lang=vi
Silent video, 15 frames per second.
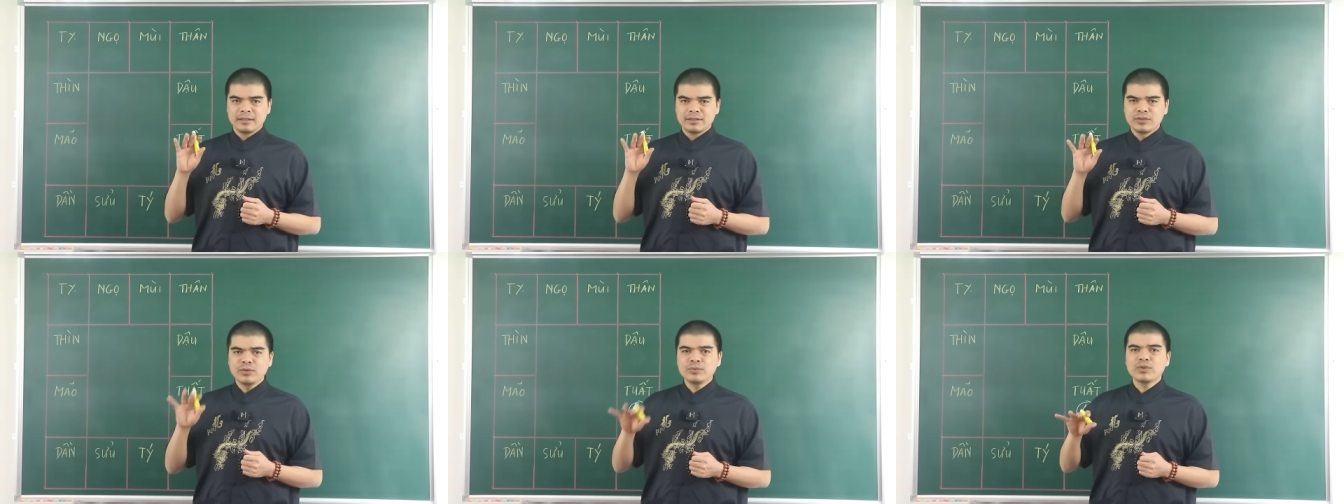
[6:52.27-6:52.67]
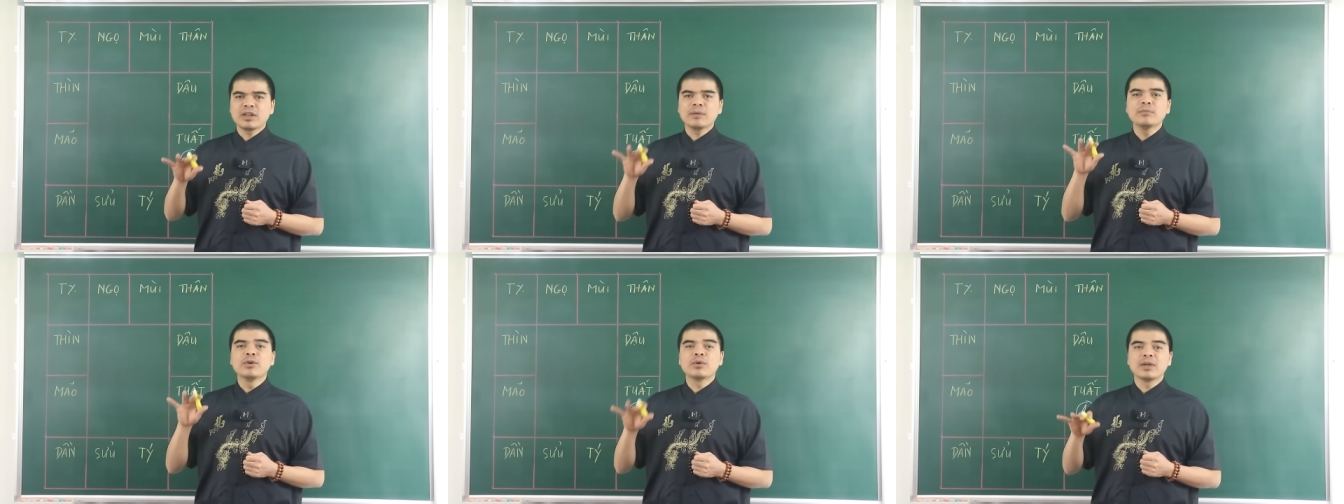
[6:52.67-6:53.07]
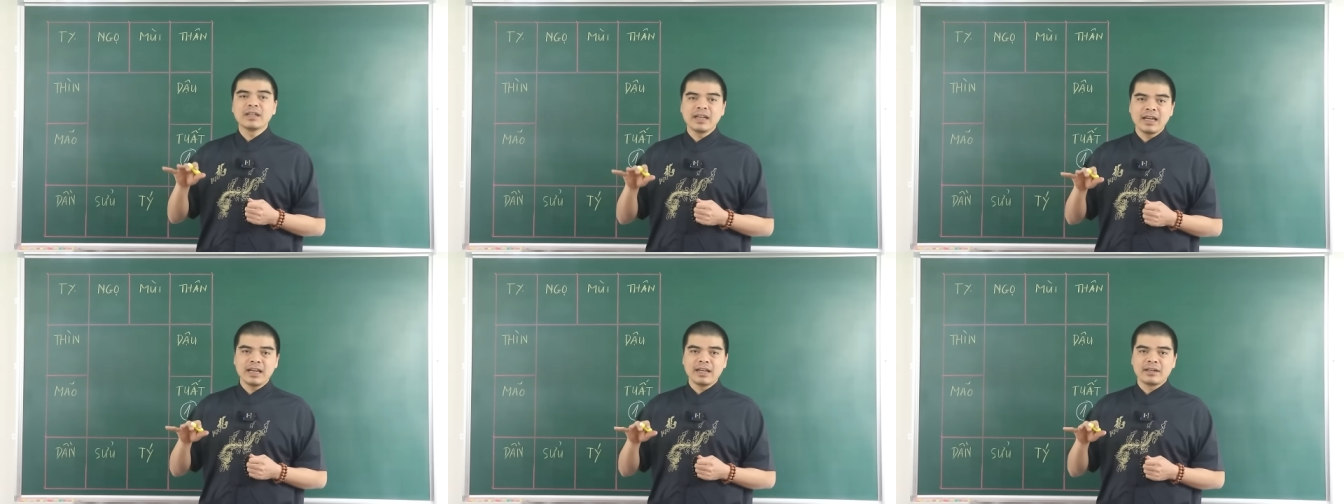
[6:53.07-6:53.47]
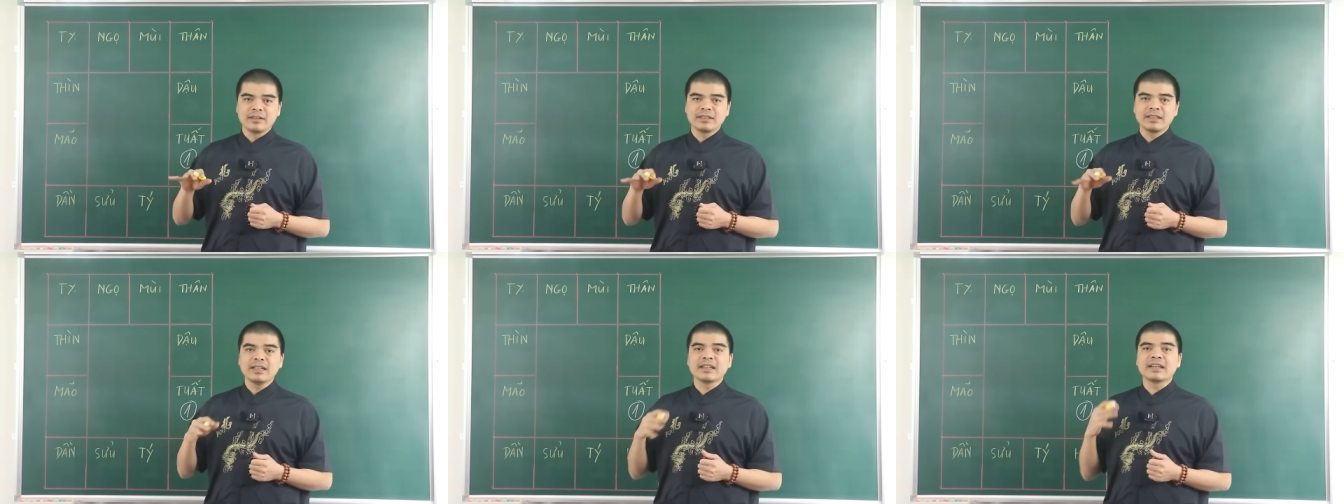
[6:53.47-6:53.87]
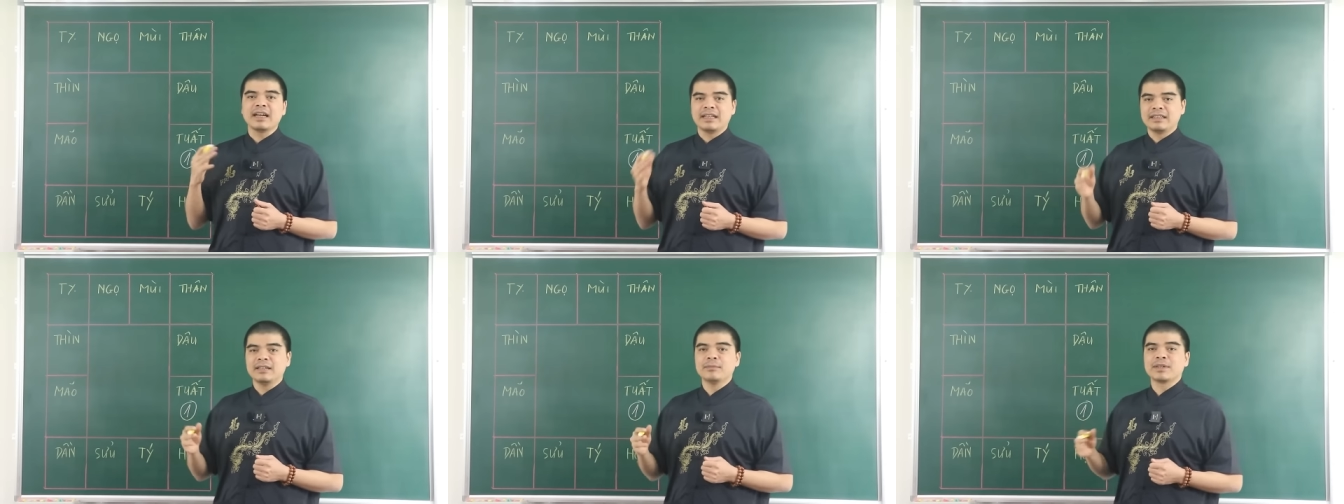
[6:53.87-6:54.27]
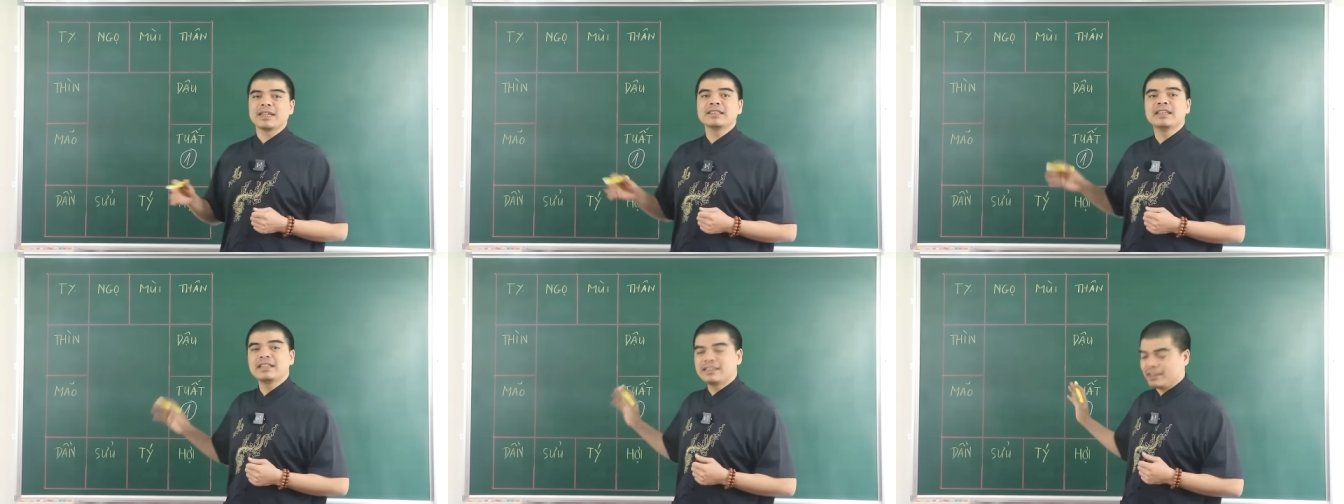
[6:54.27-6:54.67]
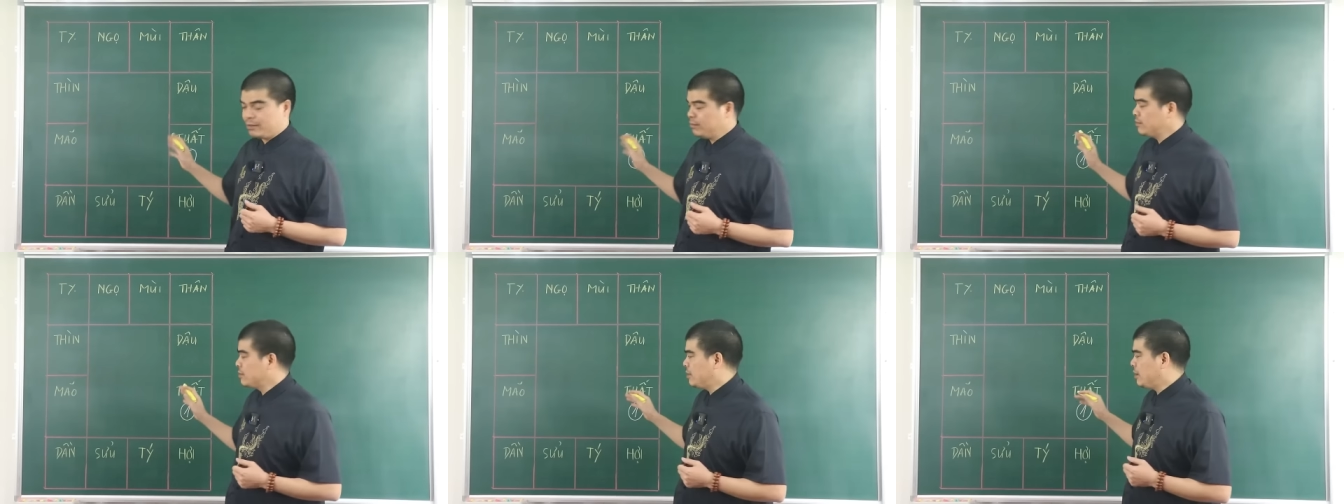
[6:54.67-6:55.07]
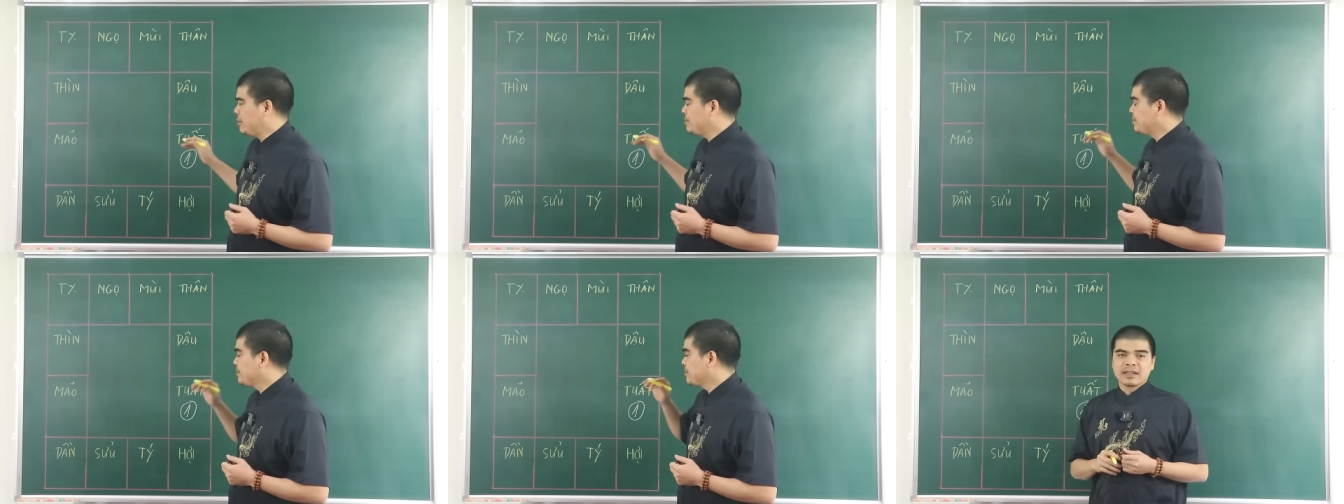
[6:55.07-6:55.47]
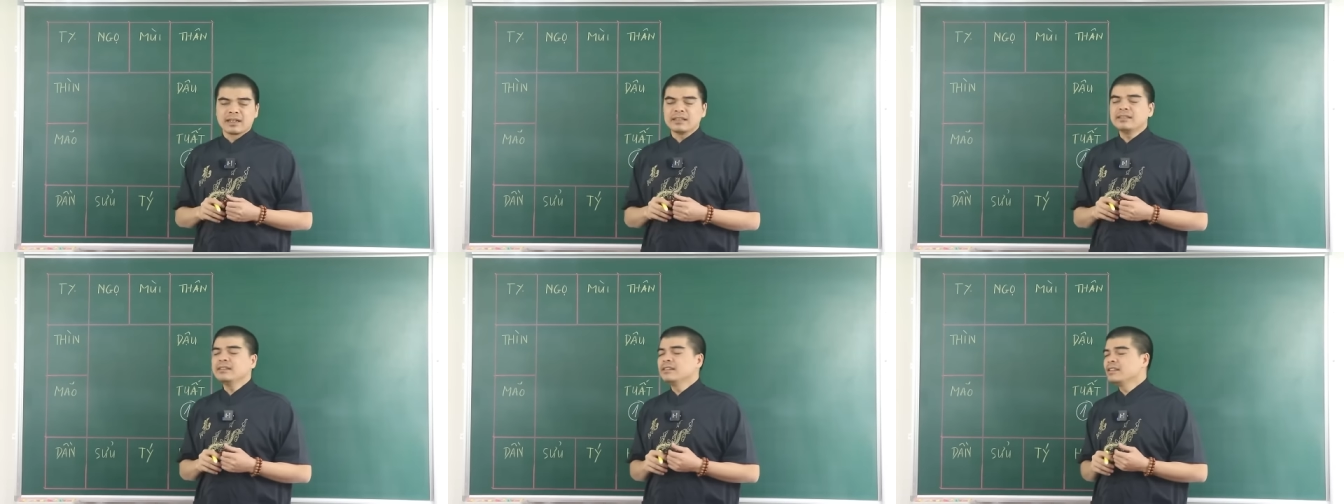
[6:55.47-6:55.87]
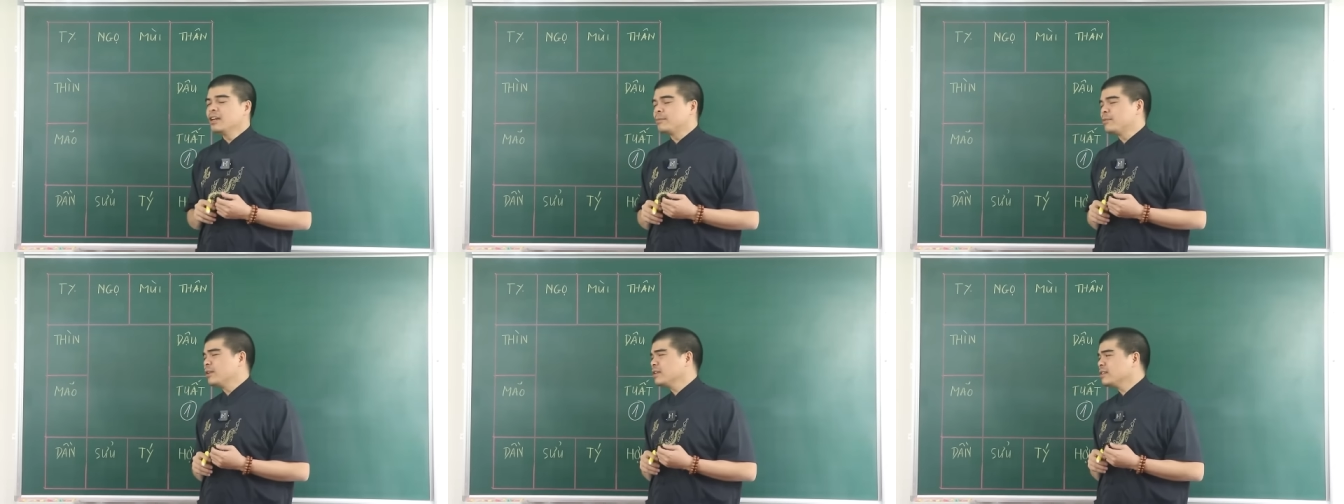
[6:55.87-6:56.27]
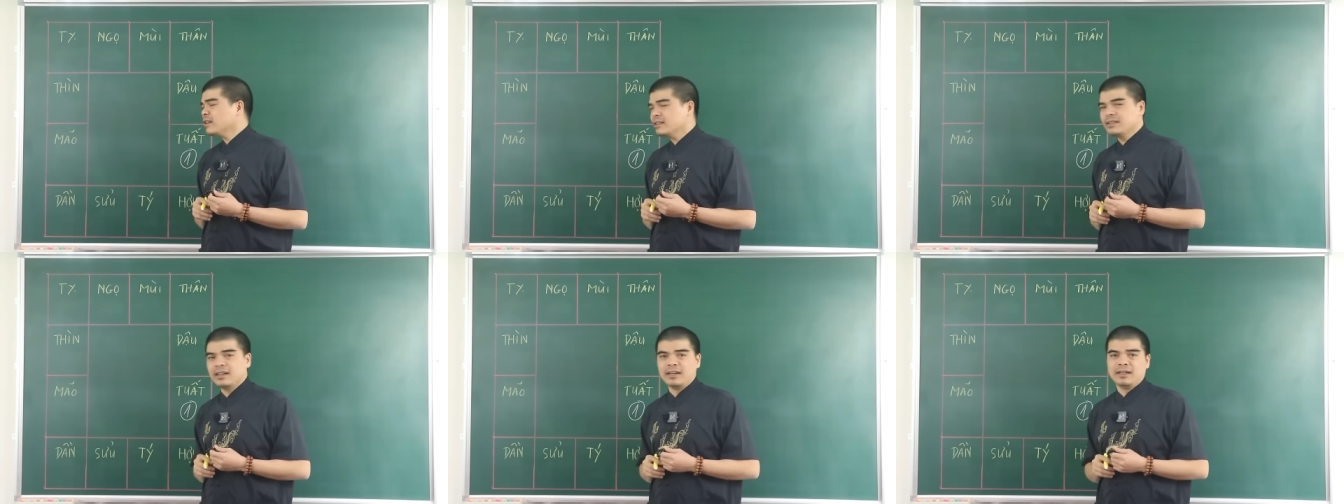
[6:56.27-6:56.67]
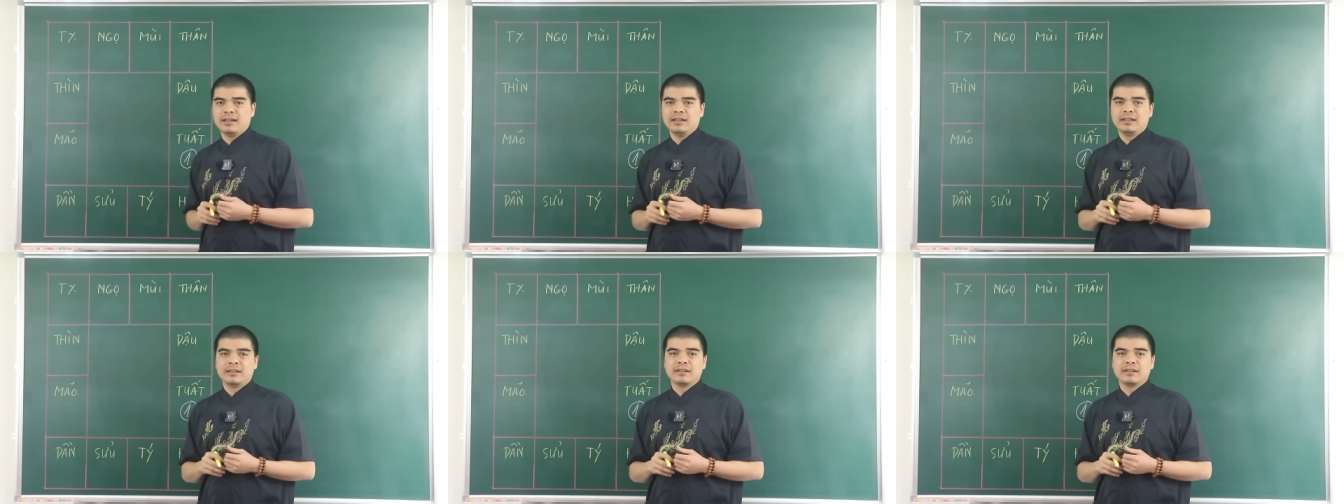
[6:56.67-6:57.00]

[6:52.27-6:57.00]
giúp cho các mối quan hệ nó sẽ được cải thiện một cách nhanh chóng. Đó, cái sự nghiệp nó đã trắc trở.